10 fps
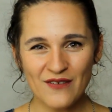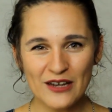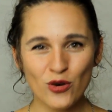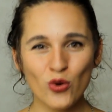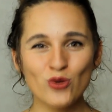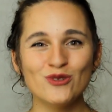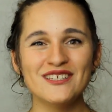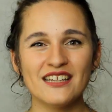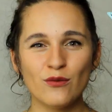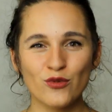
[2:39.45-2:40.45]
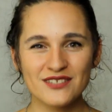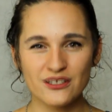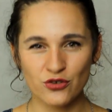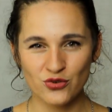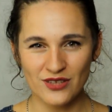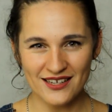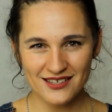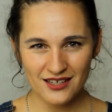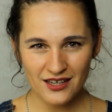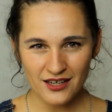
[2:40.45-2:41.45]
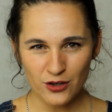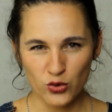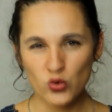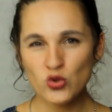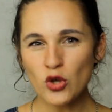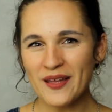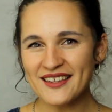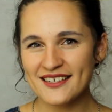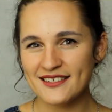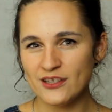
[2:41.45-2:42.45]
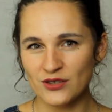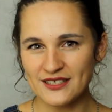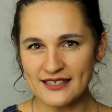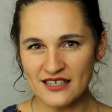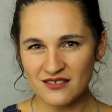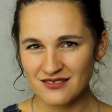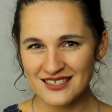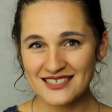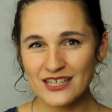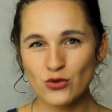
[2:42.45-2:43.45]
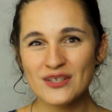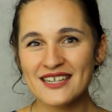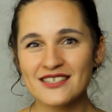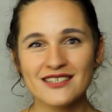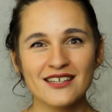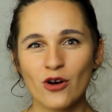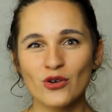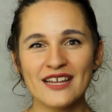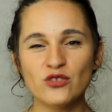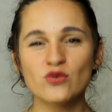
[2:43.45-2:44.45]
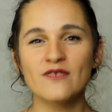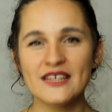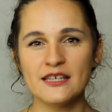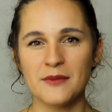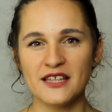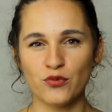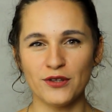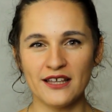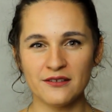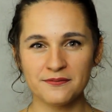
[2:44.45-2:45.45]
avec le rôle de Diana Monti dans Judex, une usurpatrice d'identité, séductrice en quête d'une victime à dépouiller.